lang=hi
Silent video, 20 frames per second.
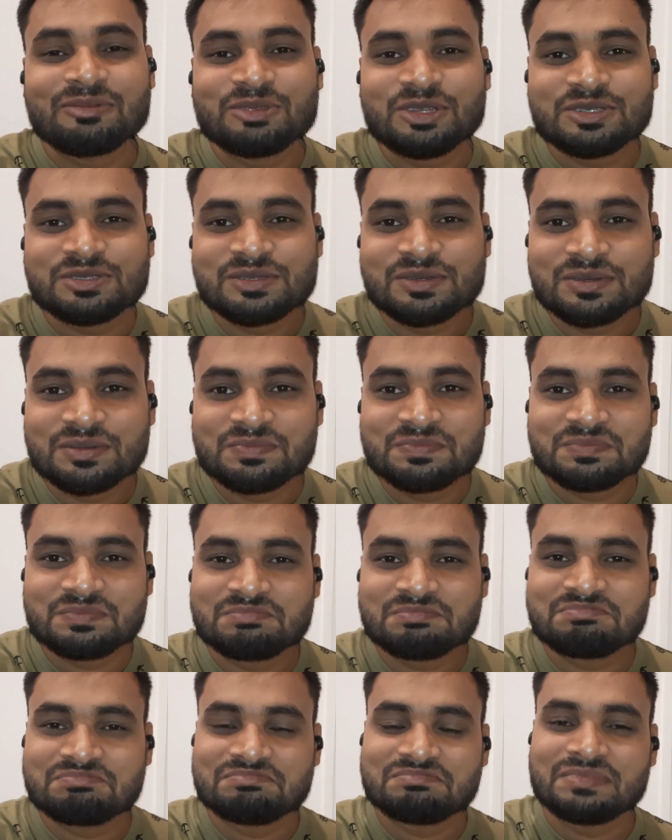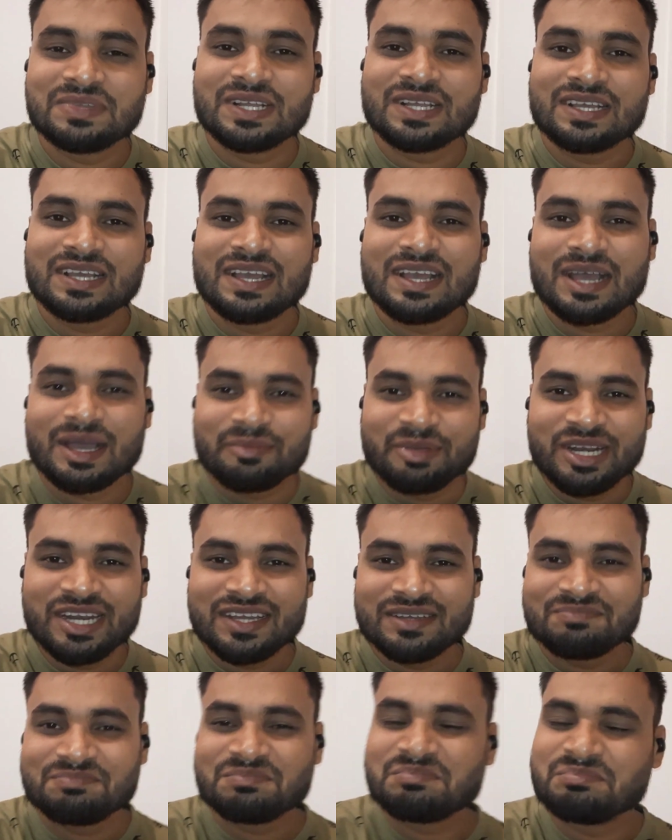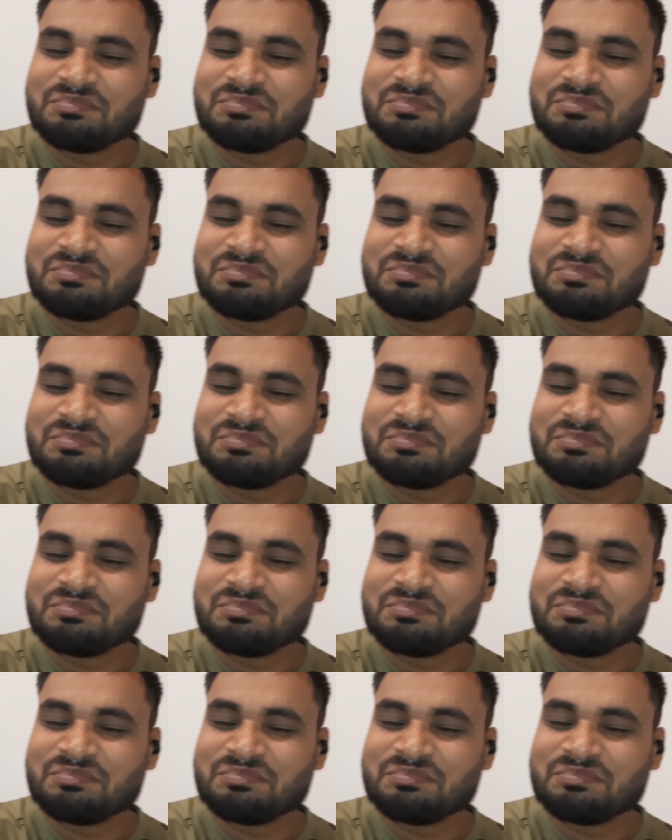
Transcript: अब दोस्तों अभी ना